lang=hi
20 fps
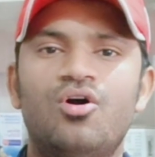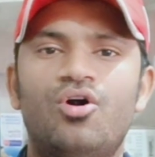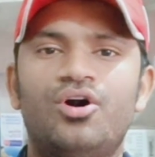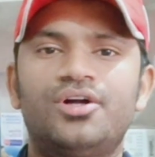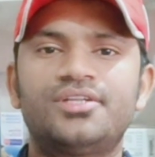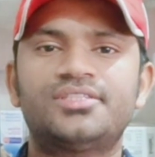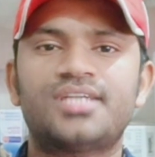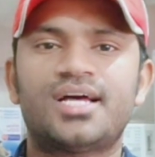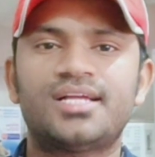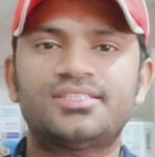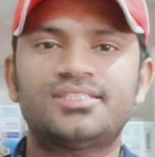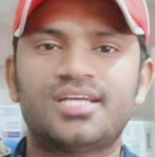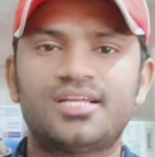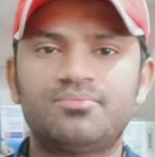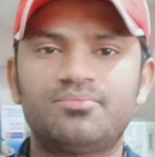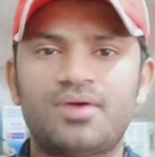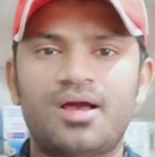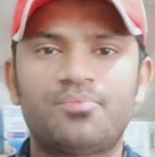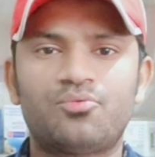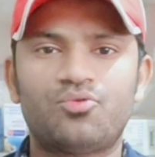और साथ साथ
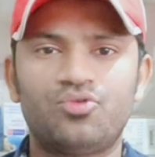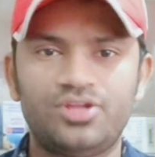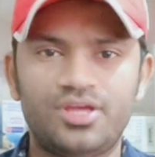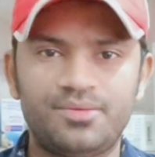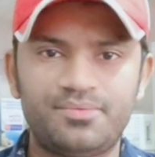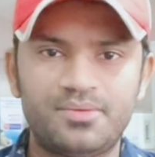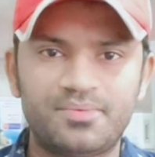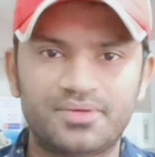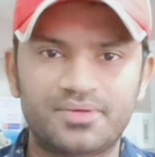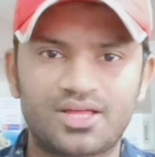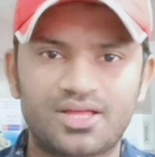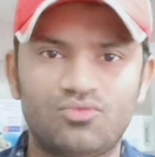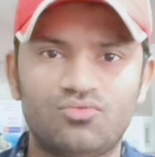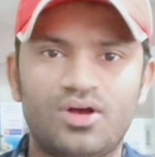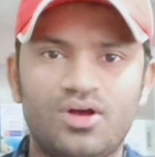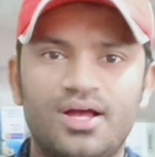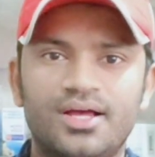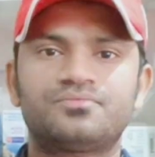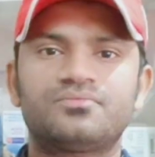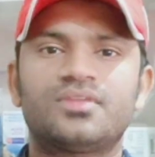मैं आपको ये भी
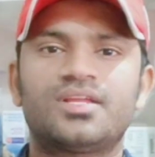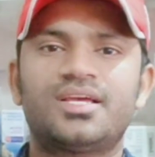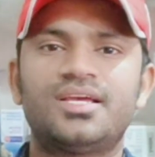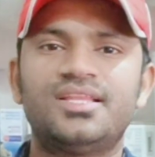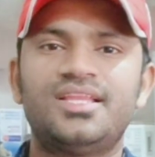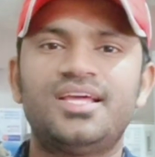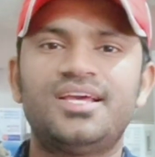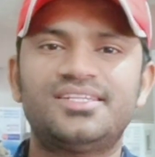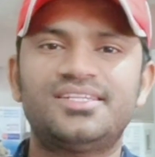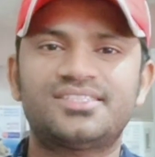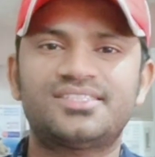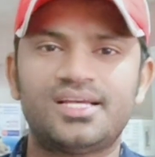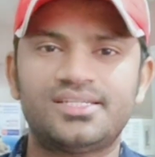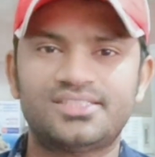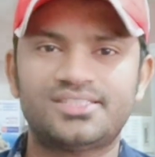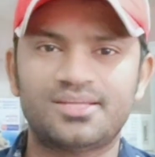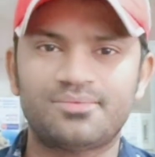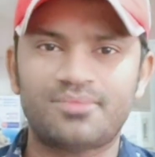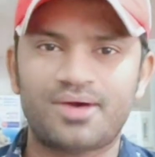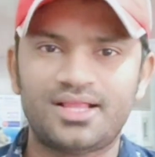बताऊंगा किन्हें इसका
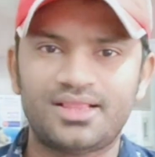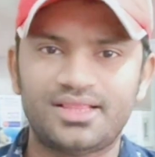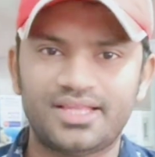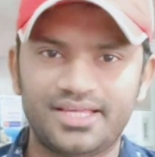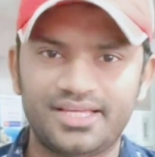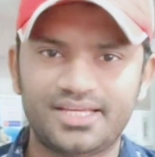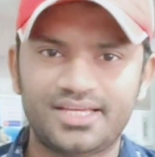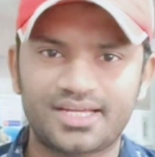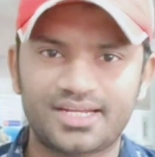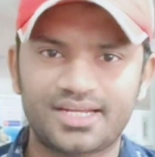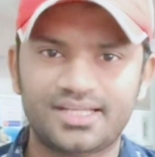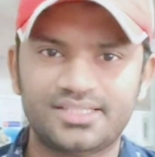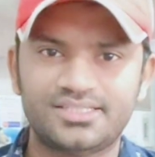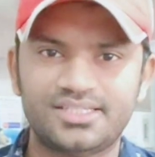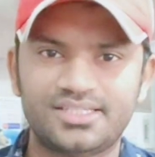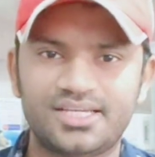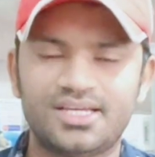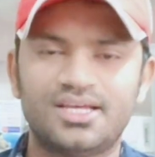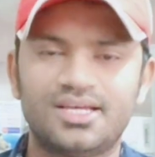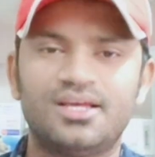इस्तेमाल नहीं करना
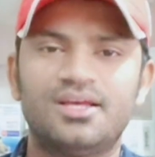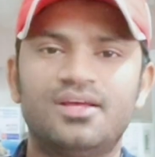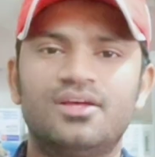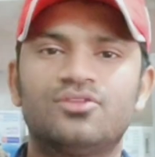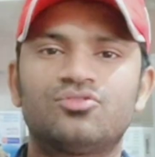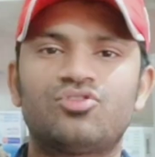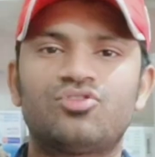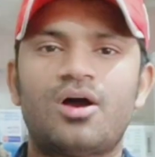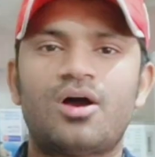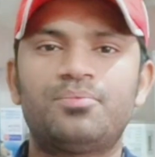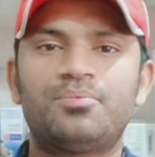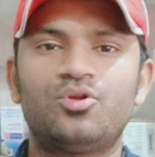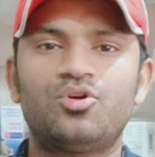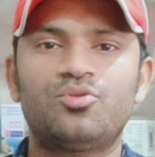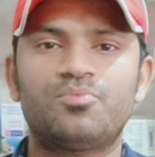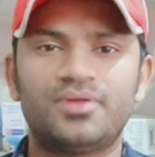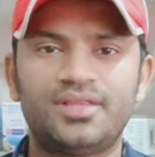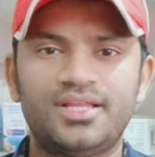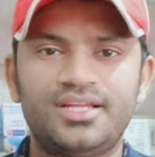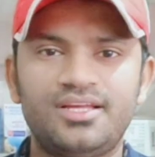चाहिए तो आप
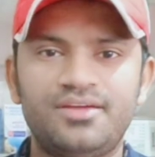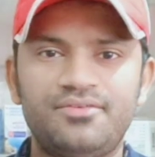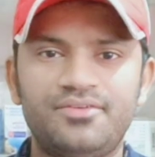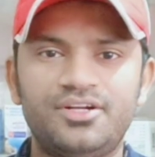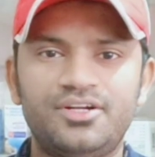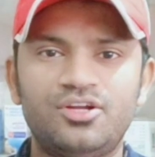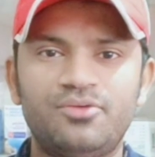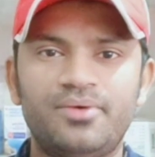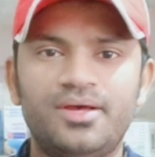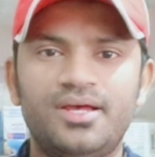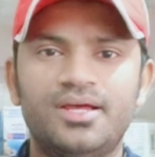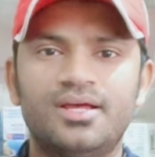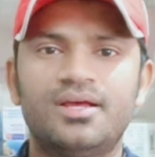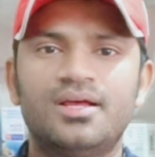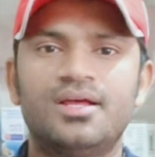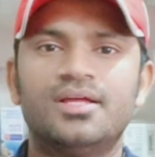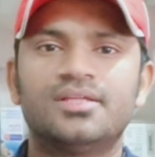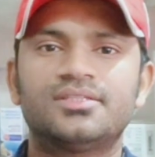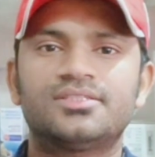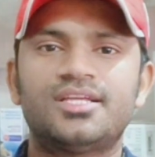लोग बने रहिए वीडियो में
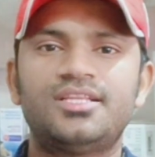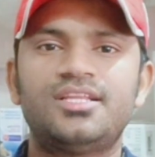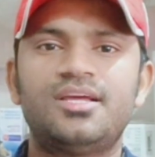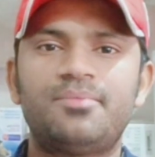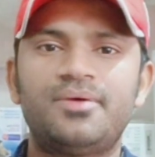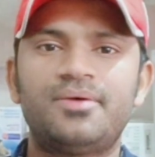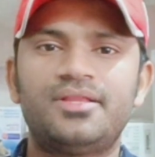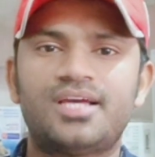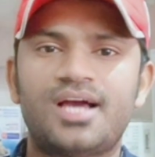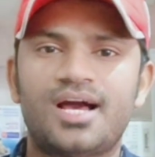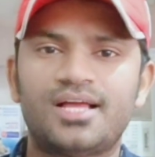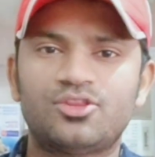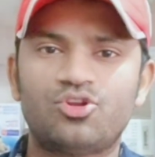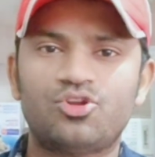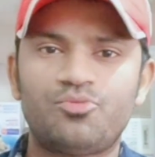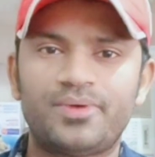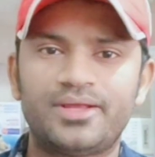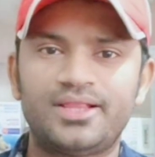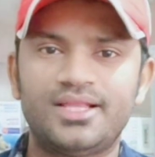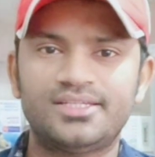चलिए मैं दिखाता
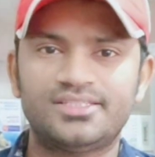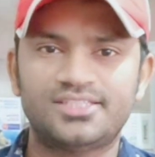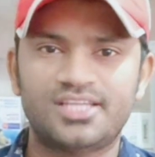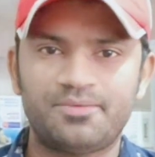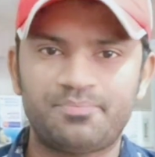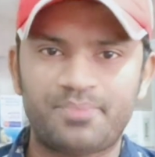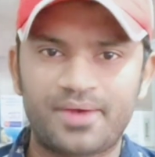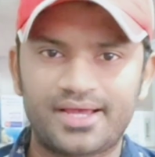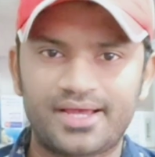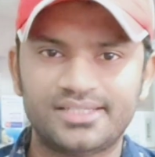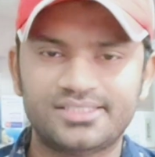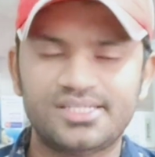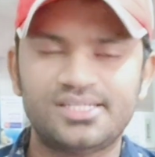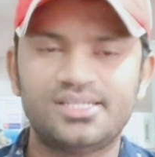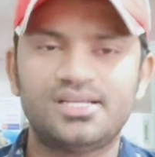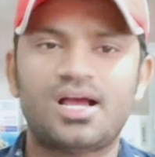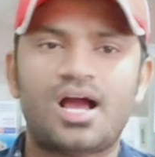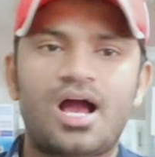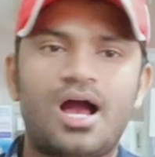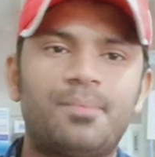हूँ पहले इसकी
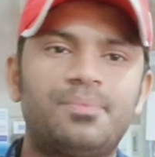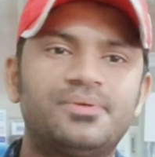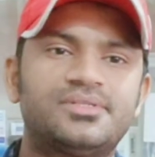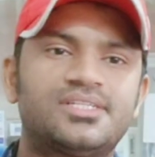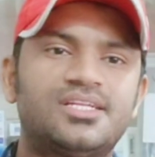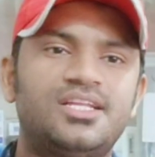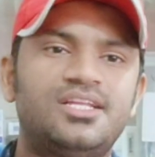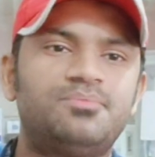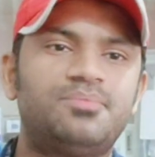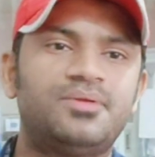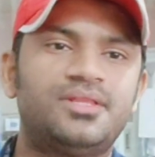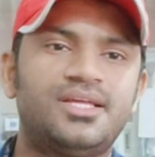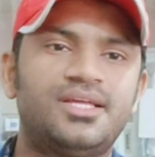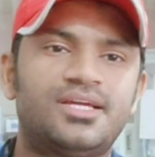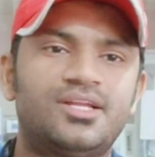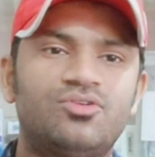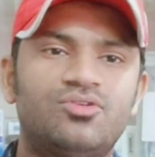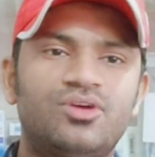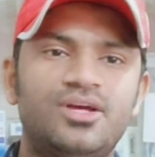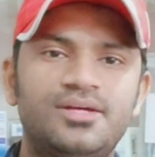पैकेजिंग आप स्क्रीन पे देख
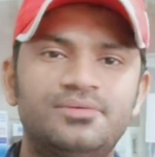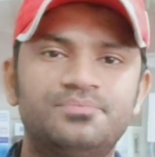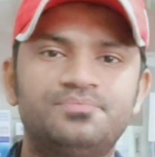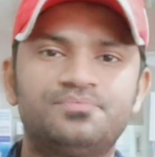रहे होगे